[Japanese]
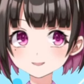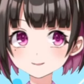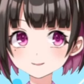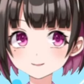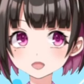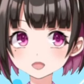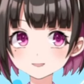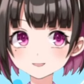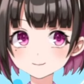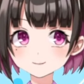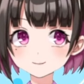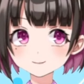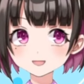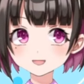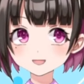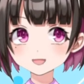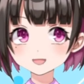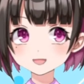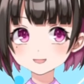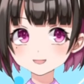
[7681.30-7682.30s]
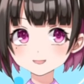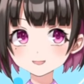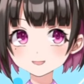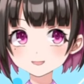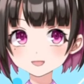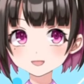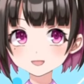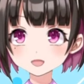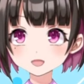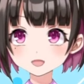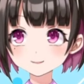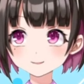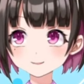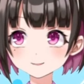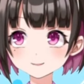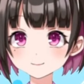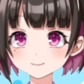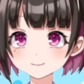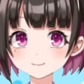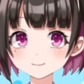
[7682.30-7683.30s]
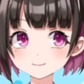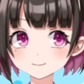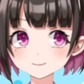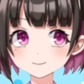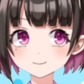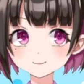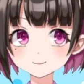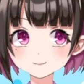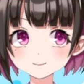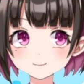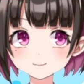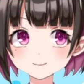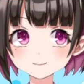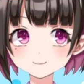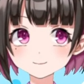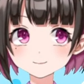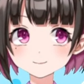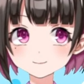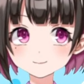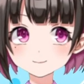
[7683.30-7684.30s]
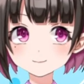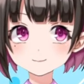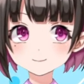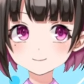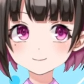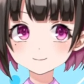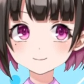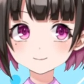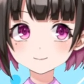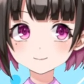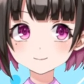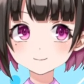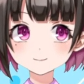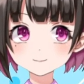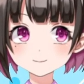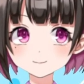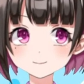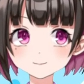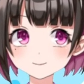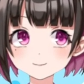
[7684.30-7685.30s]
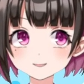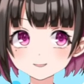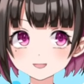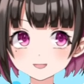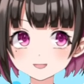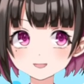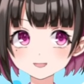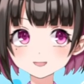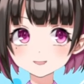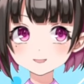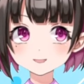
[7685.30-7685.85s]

え直す浦和レッズ。酒井宏樹。